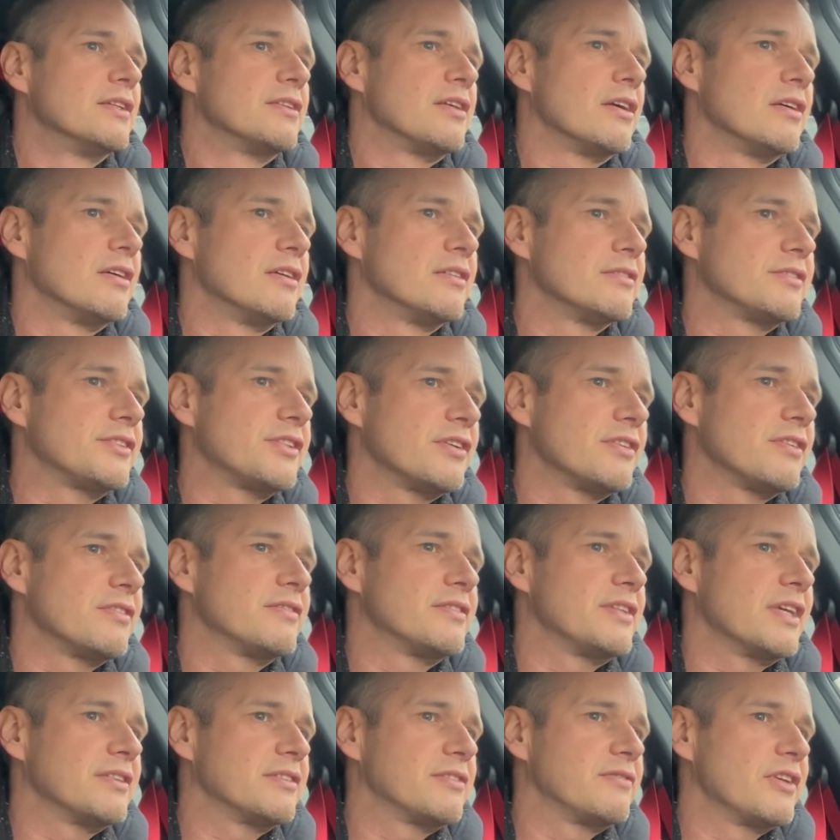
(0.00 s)
To, co,
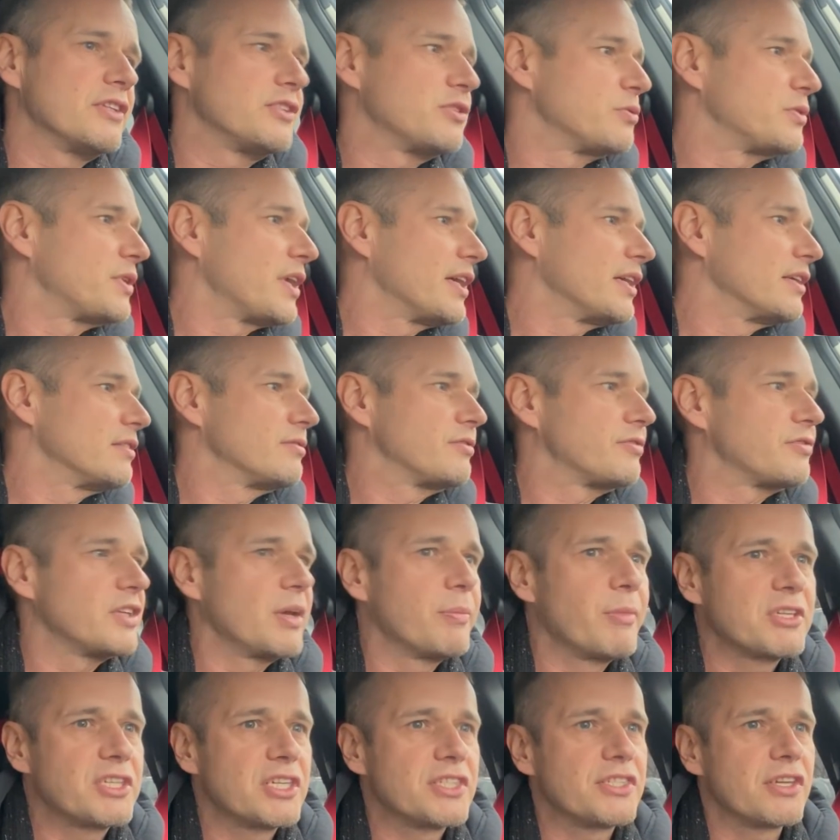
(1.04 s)
to, więc tutaj
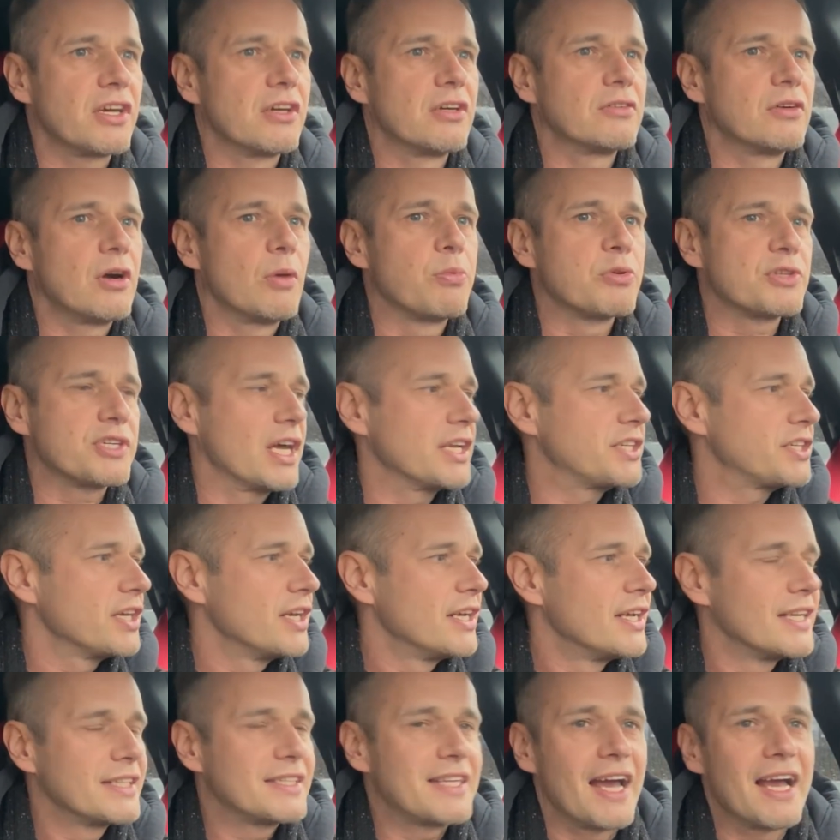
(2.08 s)
nie ma się co oburzać.
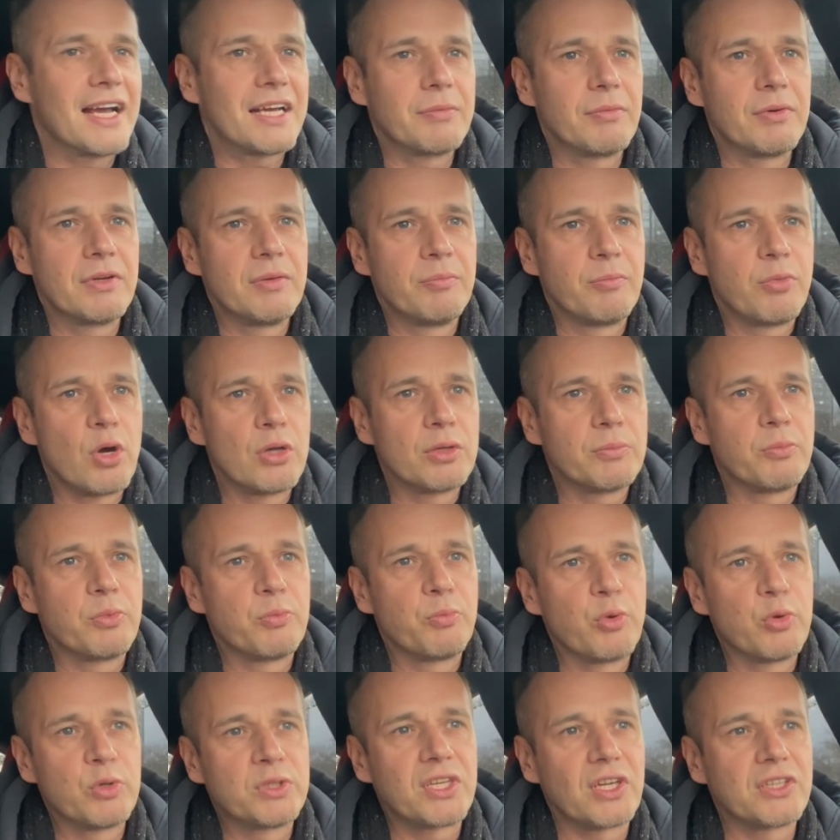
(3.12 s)
Tak, e, było,
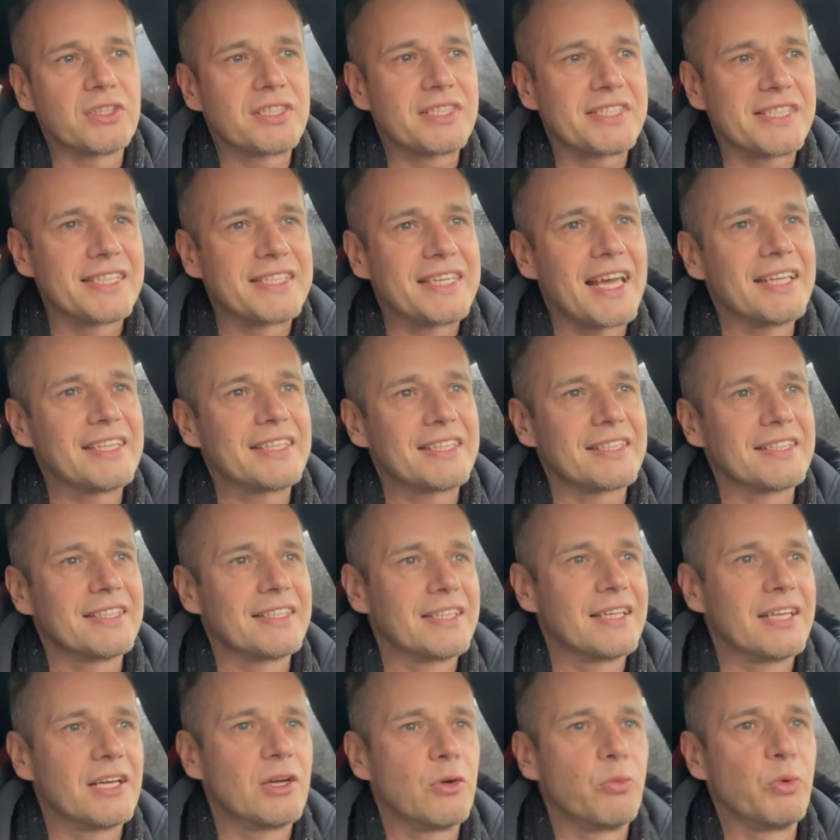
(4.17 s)
był to cytat
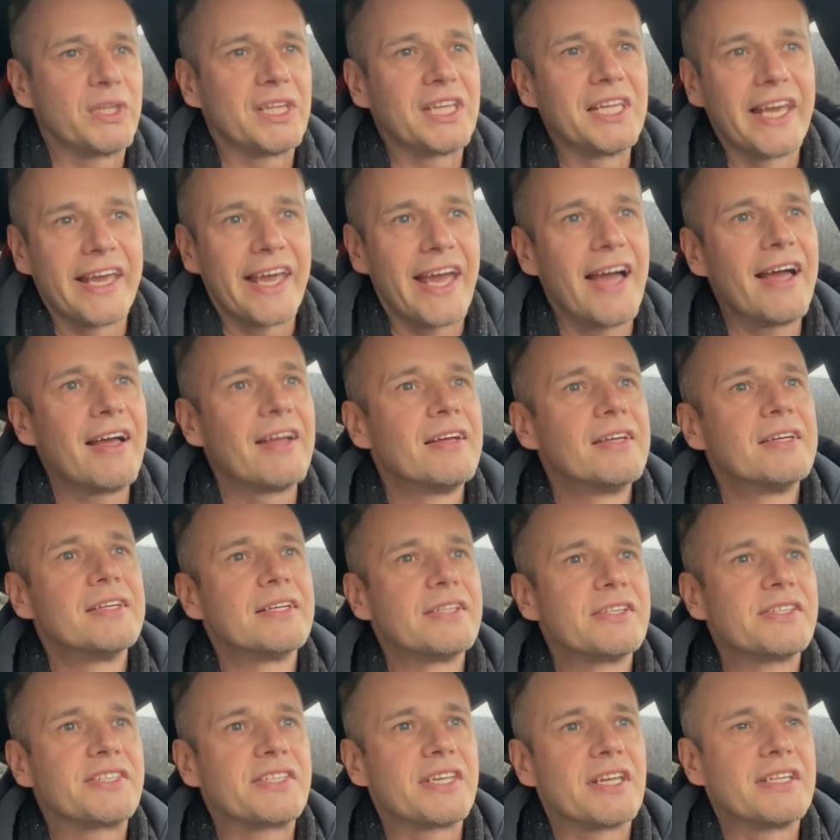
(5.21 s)
e, Whitney'a
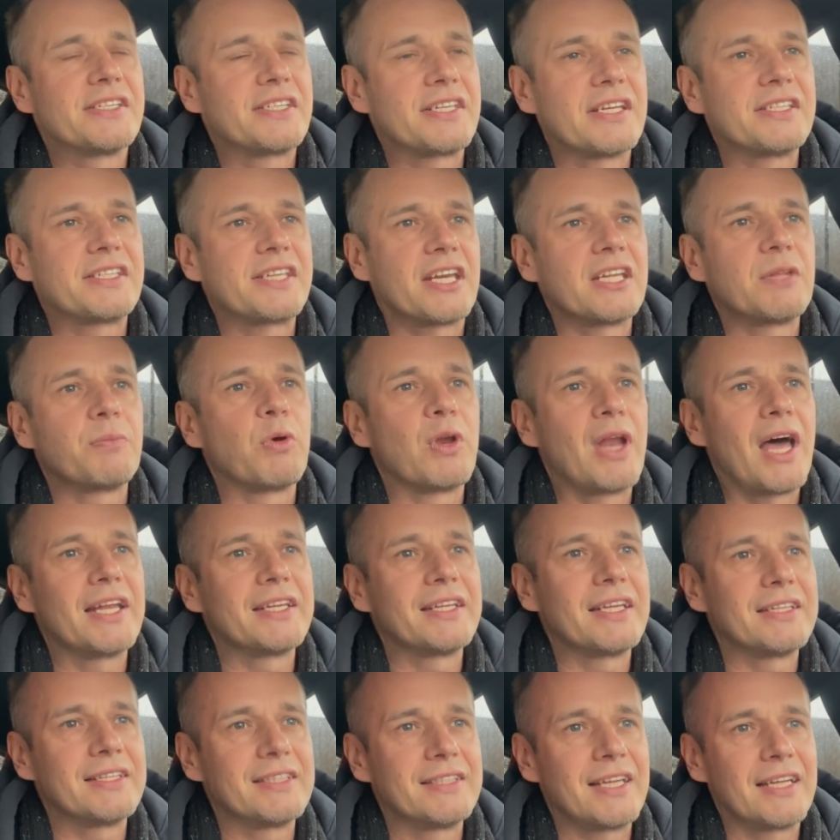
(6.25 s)
z, z, Red Bulla,
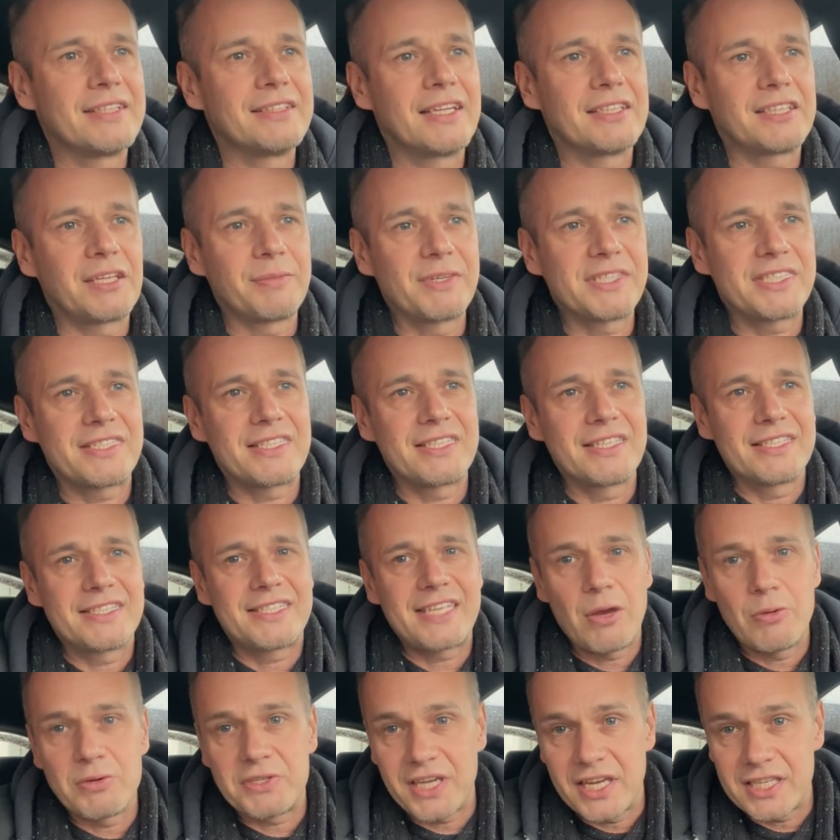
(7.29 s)
na, natomiast
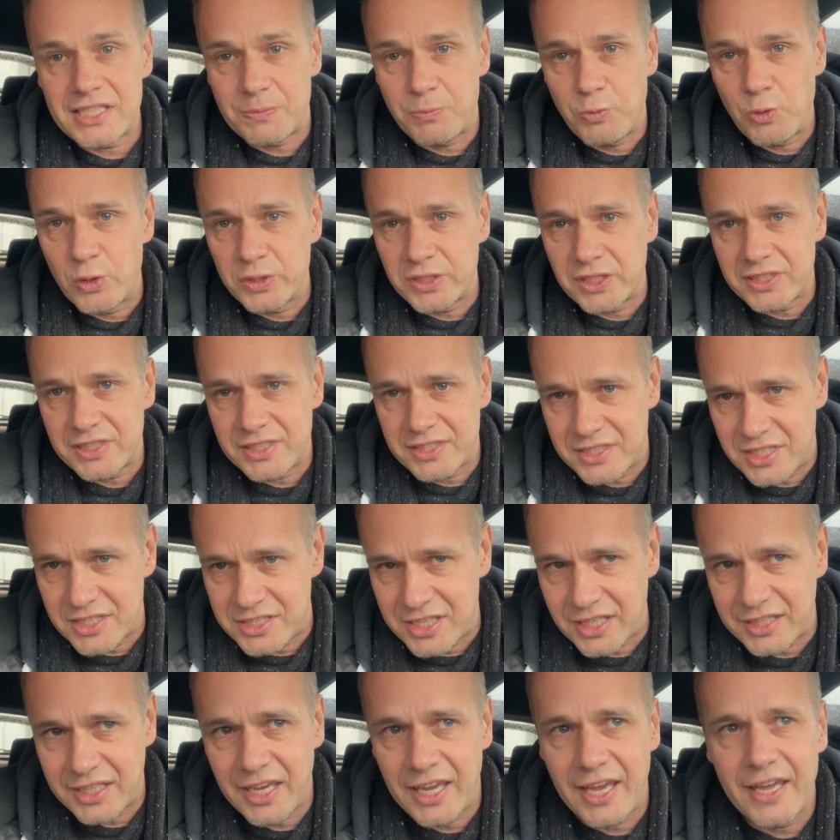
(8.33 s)
cały czas było to, też
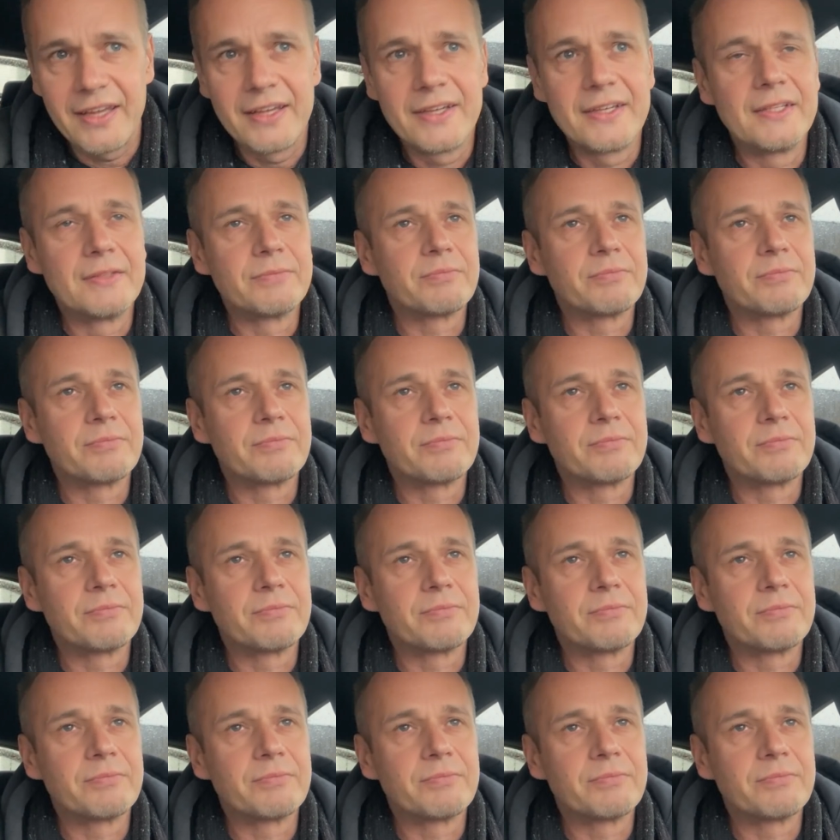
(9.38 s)
takie mm,